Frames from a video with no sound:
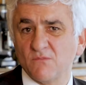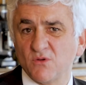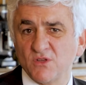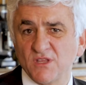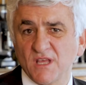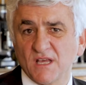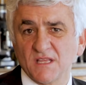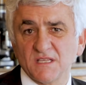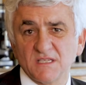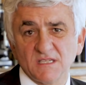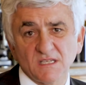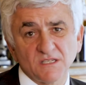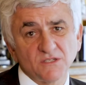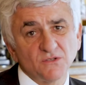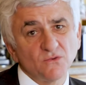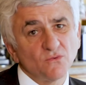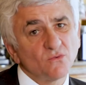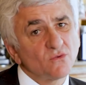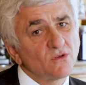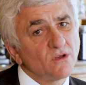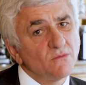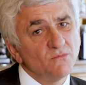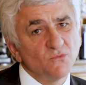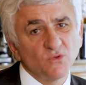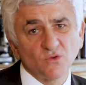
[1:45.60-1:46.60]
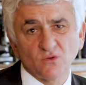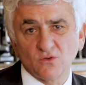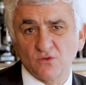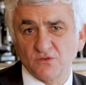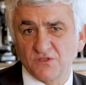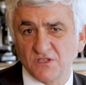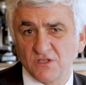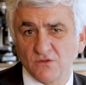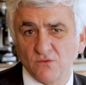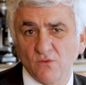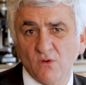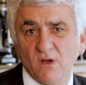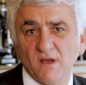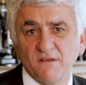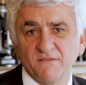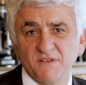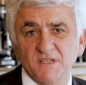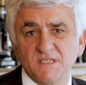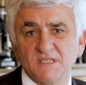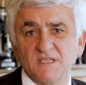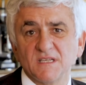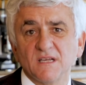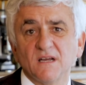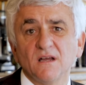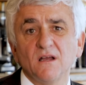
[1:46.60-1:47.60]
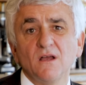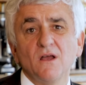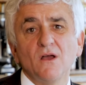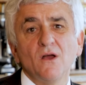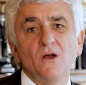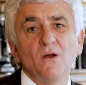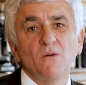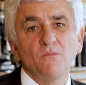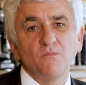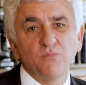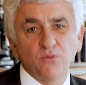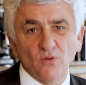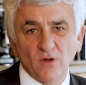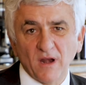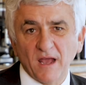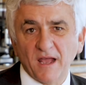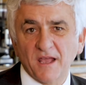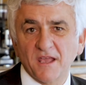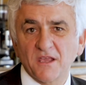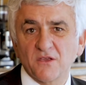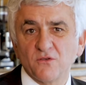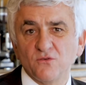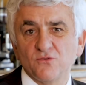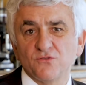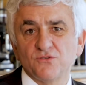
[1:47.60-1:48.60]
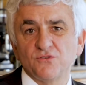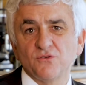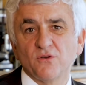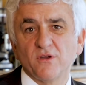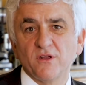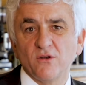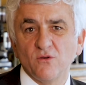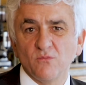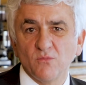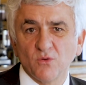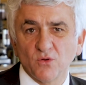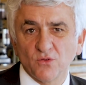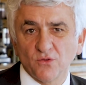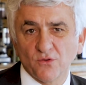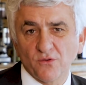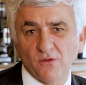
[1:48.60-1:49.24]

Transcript: modernisation comme nous continuons à investir pour l'agriculture et le monde